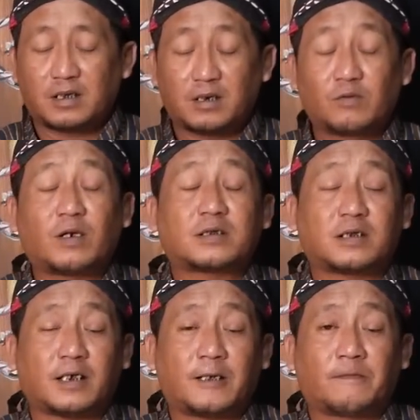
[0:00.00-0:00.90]
luas
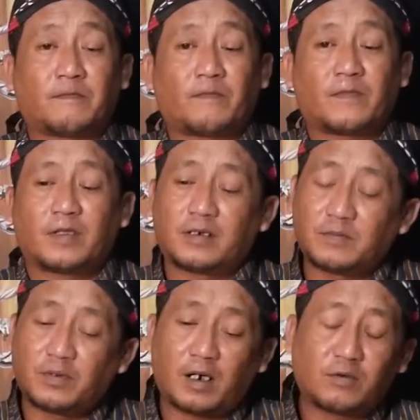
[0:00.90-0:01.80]
lah
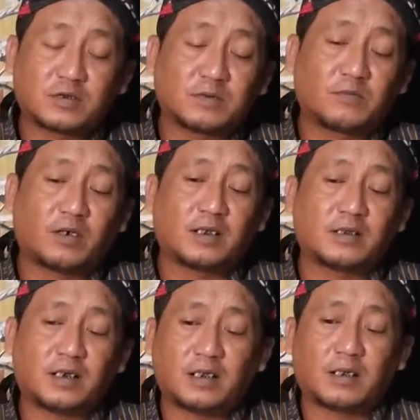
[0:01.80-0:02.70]
dibangun
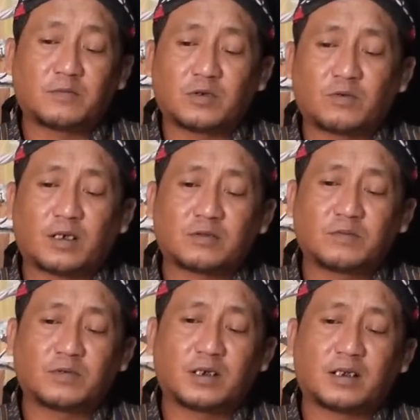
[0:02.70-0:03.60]
semuanya dalam kurun waktu
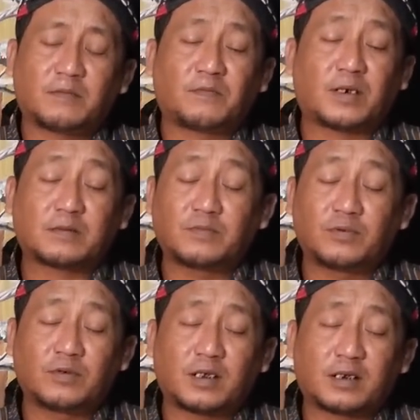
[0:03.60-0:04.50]
mungkin empat
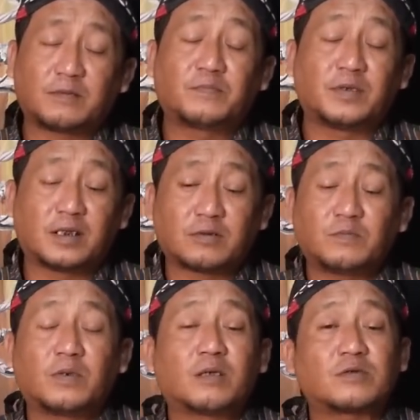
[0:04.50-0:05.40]
bulan lebih itu
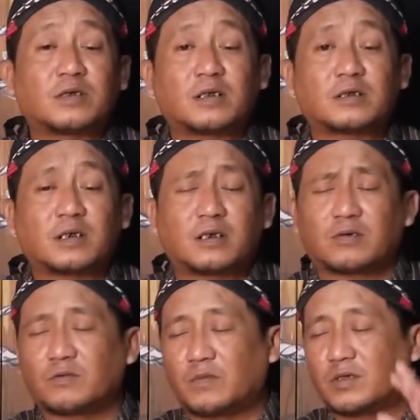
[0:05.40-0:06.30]
baru selesai
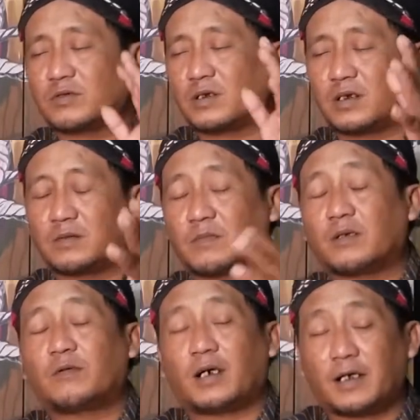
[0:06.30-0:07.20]
dan rumah itu terlihat
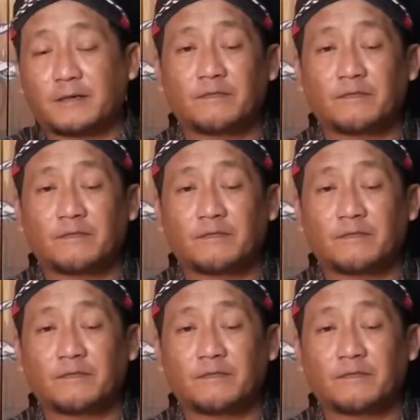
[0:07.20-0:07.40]
mewah